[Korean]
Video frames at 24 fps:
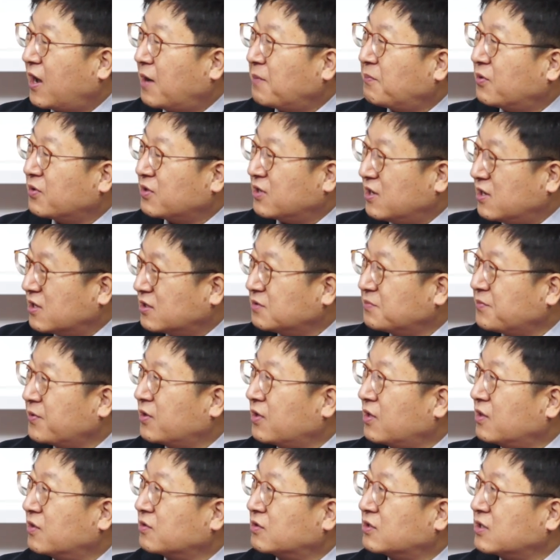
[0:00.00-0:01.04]
한번
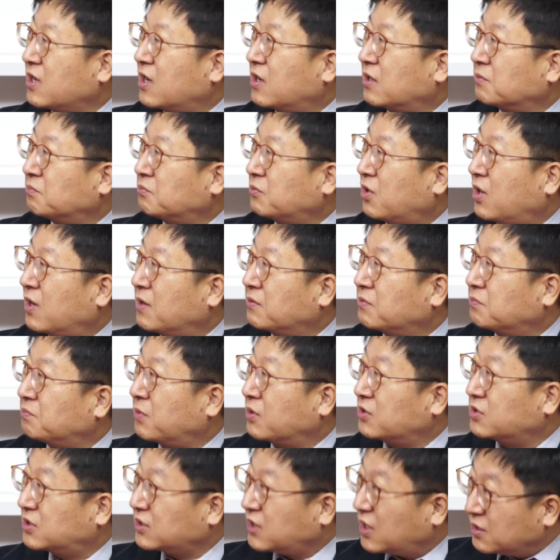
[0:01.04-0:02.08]
읽으면 그냥 뭐 한
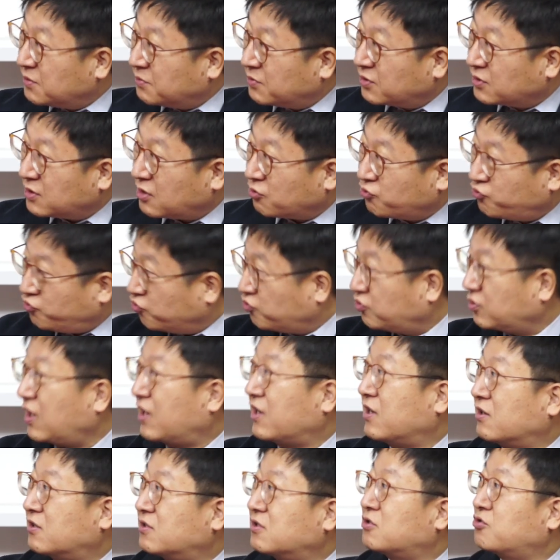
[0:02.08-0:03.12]
몇 시간이면 그냥 쭉 다
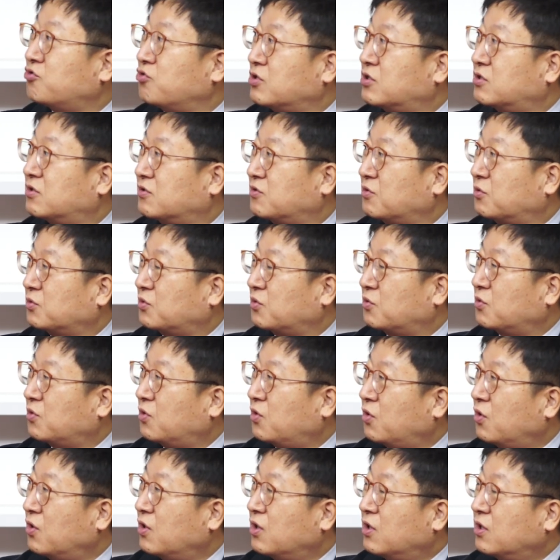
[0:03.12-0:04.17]
읽을 수 있을
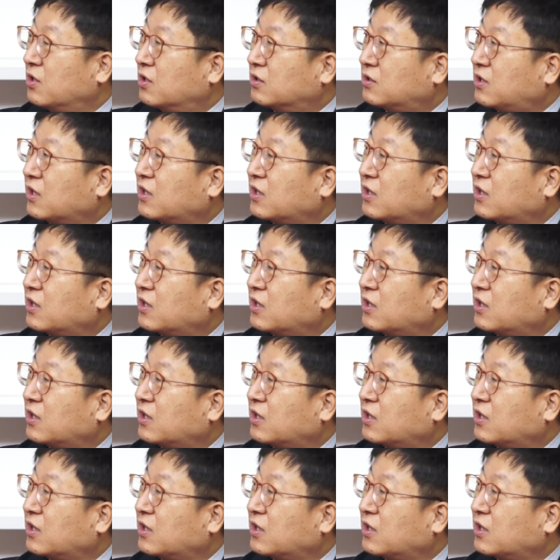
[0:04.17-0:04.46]
정도로 어.